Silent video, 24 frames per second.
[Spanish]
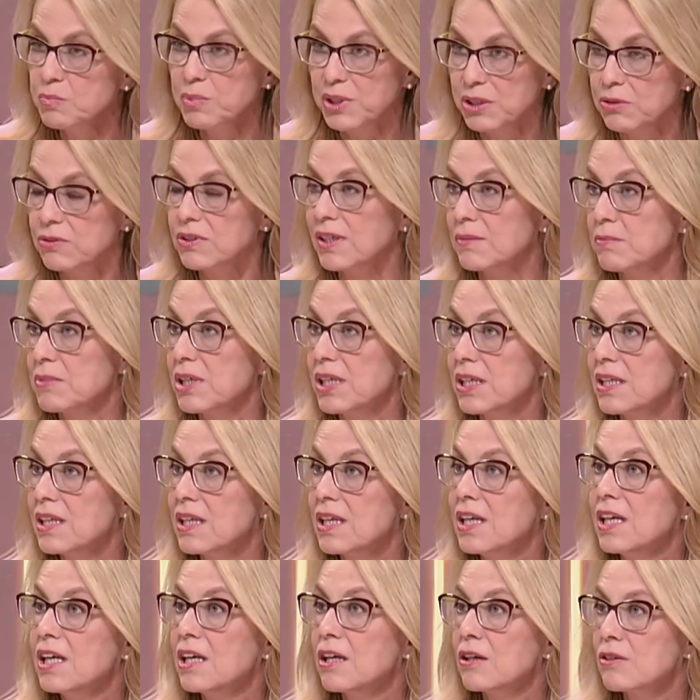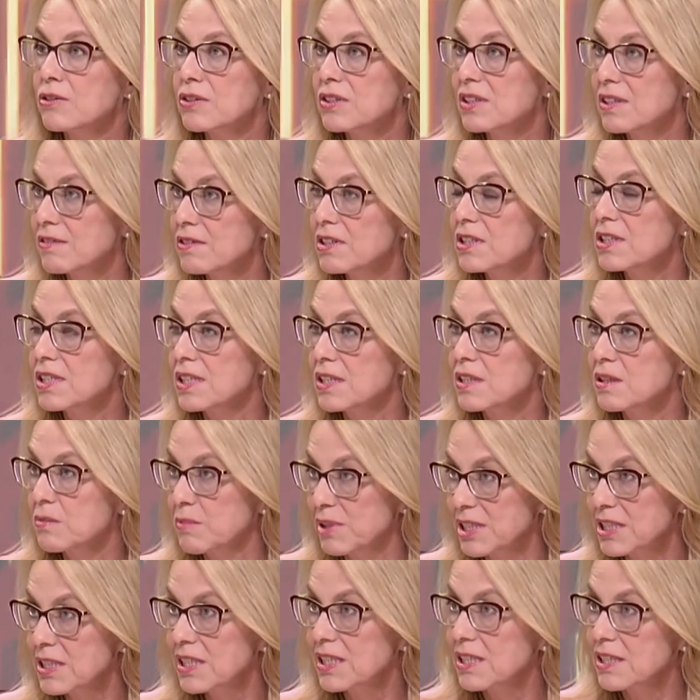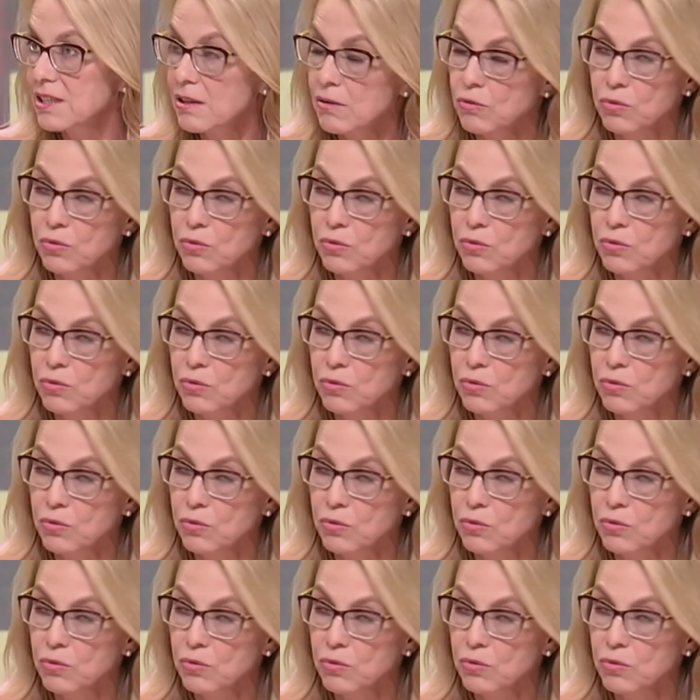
pero también los 17 más que